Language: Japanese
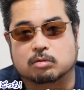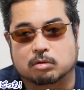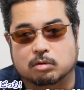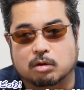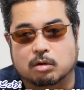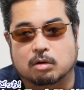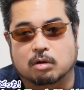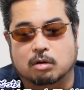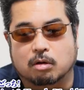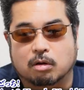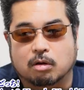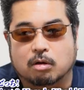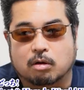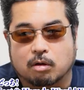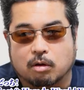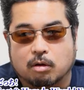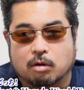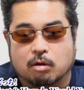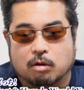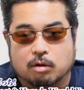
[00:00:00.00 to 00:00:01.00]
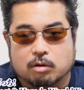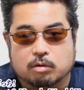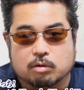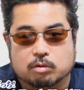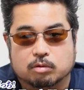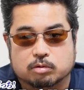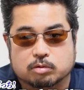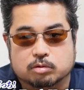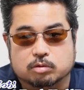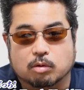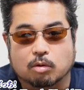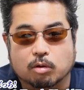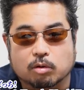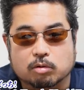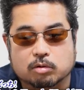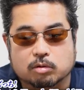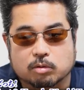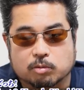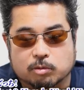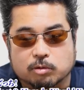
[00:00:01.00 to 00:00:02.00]
んです
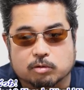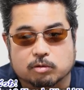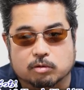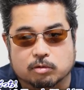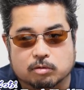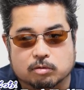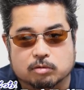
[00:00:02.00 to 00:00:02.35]
ごっと思うよ。